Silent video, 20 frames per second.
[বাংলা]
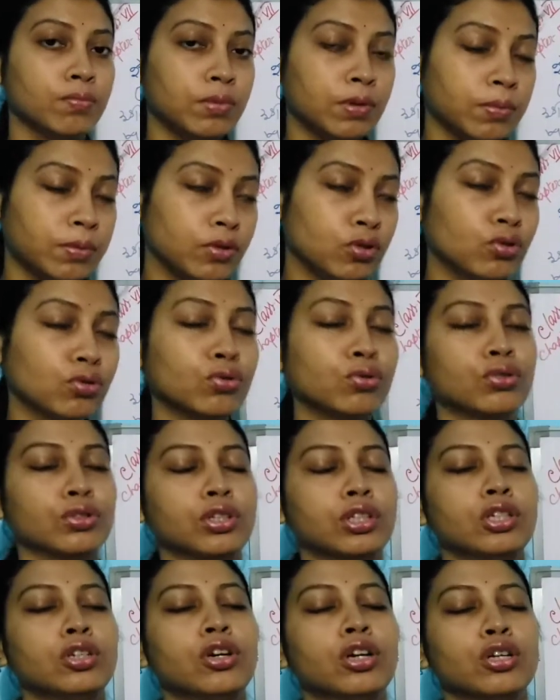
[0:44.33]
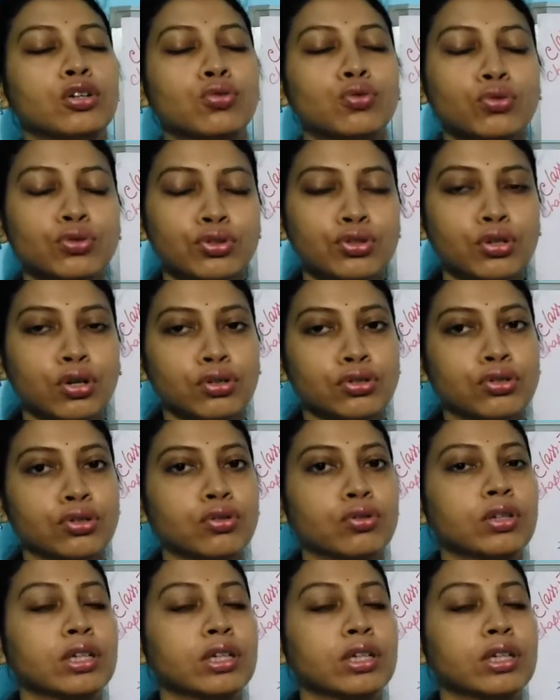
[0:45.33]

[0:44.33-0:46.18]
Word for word: বিভিন্ন ক্ষতি করে কোষ নষ্ট